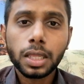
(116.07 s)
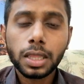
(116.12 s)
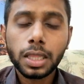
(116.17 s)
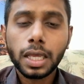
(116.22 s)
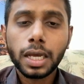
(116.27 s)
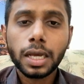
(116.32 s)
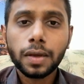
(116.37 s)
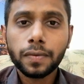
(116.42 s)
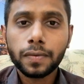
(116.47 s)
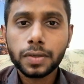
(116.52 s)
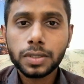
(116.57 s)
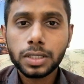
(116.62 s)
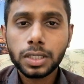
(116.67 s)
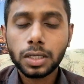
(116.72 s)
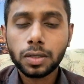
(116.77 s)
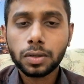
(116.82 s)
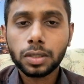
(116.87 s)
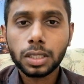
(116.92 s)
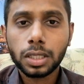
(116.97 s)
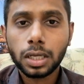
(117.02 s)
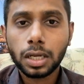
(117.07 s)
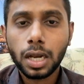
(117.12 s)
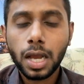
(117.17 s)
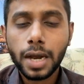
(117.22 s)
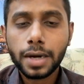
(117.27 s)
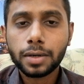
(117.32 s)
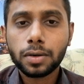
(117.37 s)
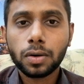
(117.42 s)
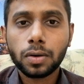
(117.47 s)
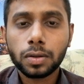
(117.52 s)
இந்த விஷயம் இந்த
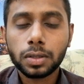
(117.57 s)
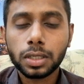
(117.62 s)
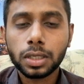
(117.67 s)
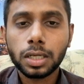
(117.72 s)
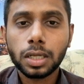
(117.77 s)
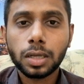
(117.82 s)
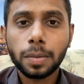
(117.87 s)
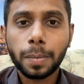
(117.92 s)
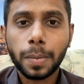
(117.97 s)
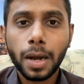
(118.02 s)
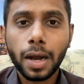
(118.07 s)
லாக்டவுன் வந்துட்டு